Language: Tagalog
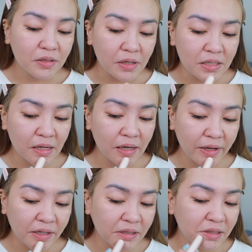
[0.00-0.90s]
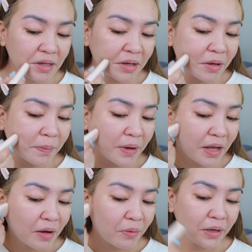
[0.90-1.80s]
So, isang layer na tayo.
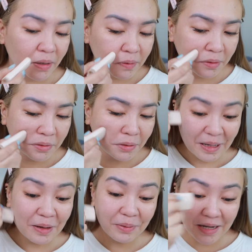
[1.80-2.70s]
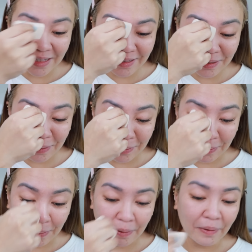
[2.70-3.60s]
Pangalawa na to. Gagawin natin yon
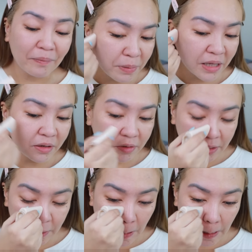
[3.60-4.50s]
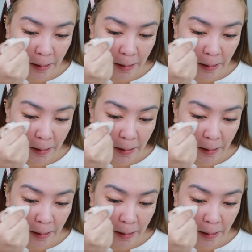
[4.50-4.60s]
oo. Pangatlo na to.